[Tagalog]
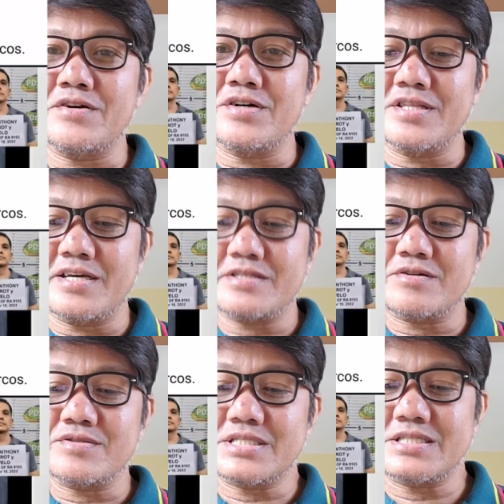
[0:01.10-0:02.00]
ngayon na
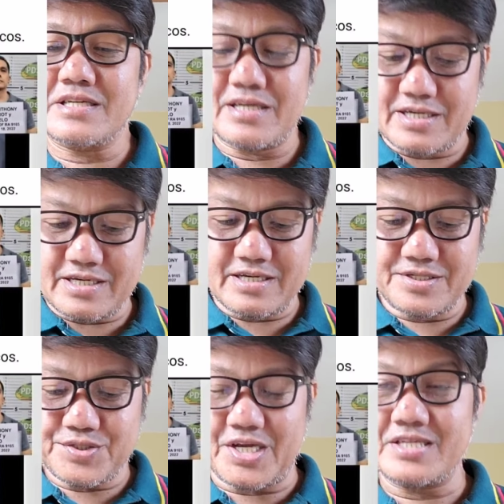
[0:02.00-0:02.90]
si
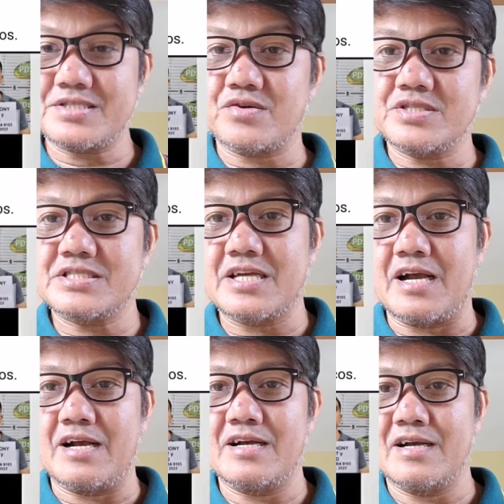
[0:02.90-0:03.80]
Jason
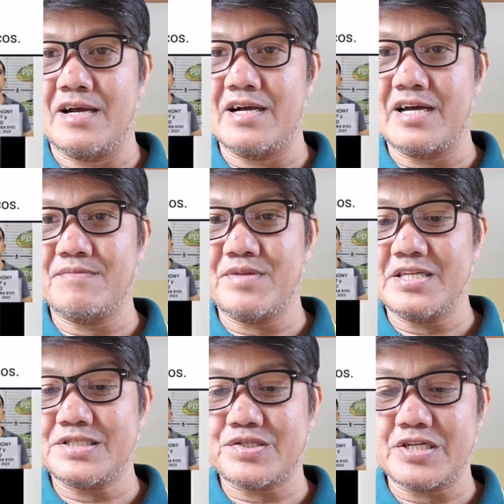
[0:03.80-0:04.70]
Sa, ang
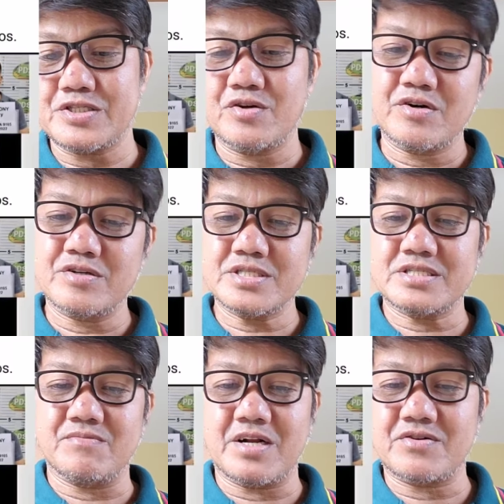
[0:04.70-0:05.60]
administrasyon,
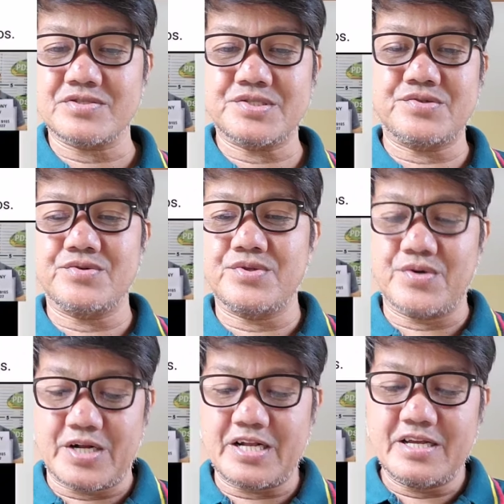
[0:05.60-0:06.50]
si Marcos
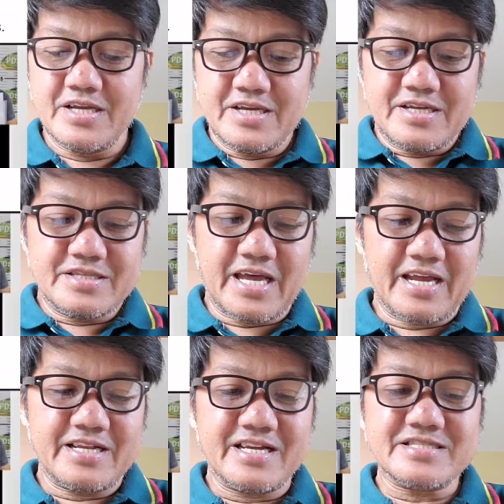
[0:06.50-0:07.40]
Jr.,
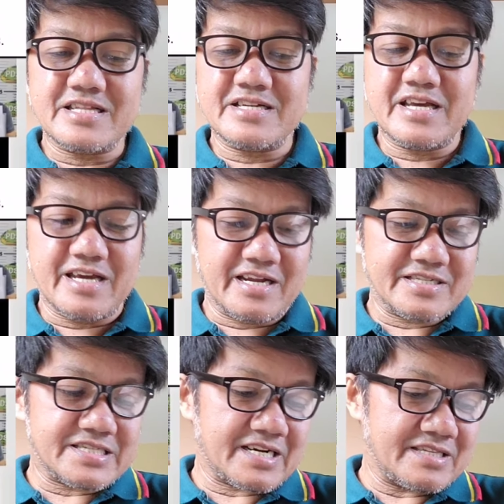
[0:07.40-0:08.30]
dahil nga sa
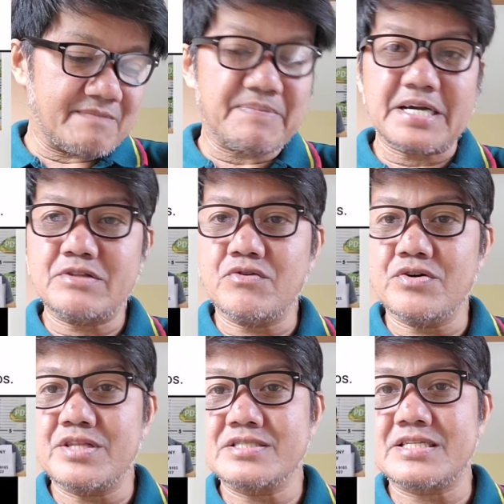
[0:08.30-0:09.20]
nangyayari sa kanyang
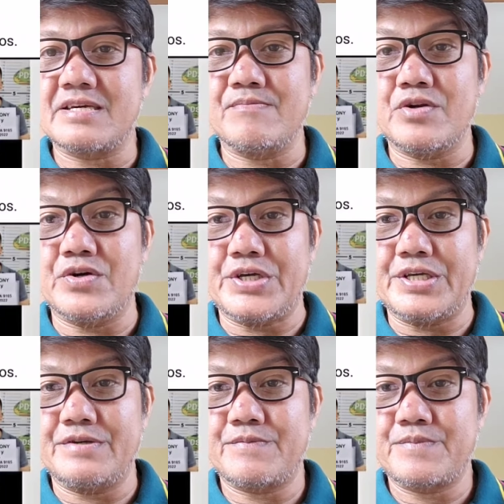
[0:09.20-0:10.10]
Panginoon na si
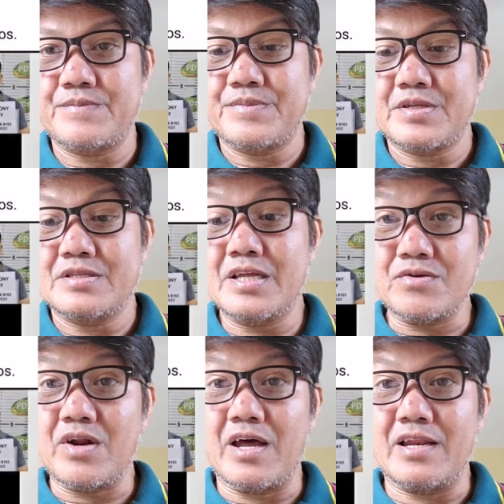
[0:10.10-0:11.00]
Kibuloy.
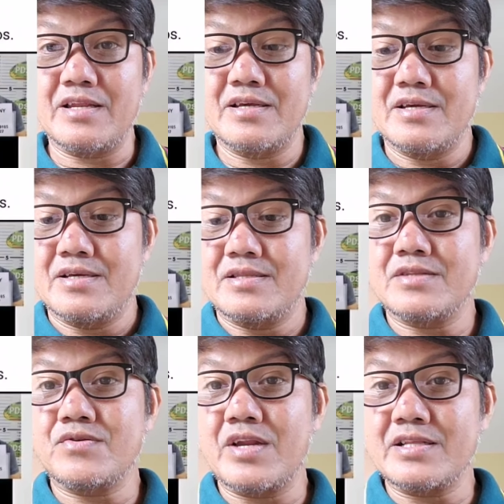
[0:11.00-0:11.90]
Natural.
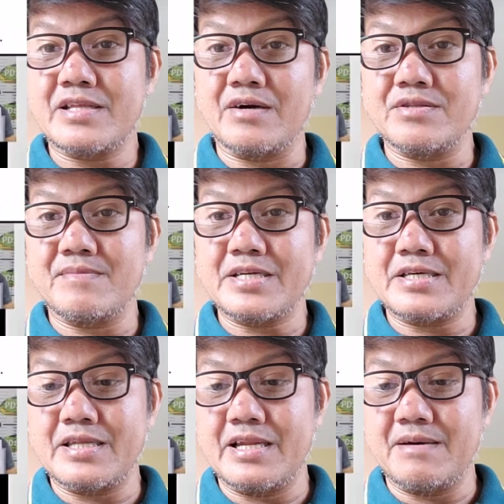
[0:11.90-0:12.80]
Natural daw na may
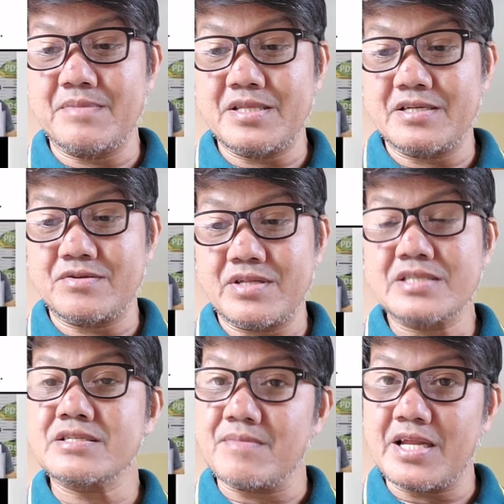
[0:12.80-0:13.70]
kinalaman itong
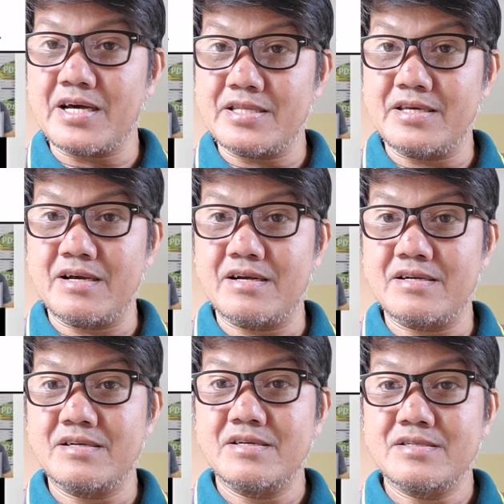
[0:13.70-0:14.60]
nasa
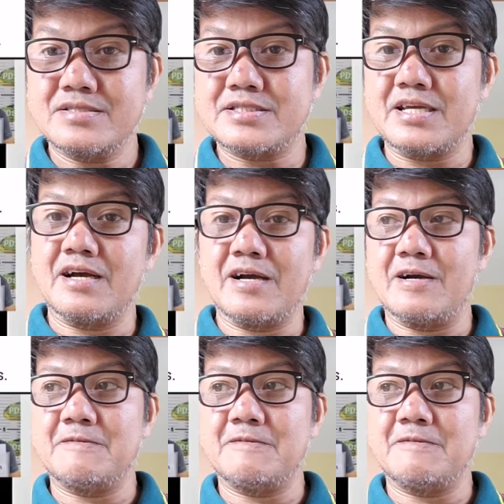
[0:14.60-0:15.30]
Malacanang sa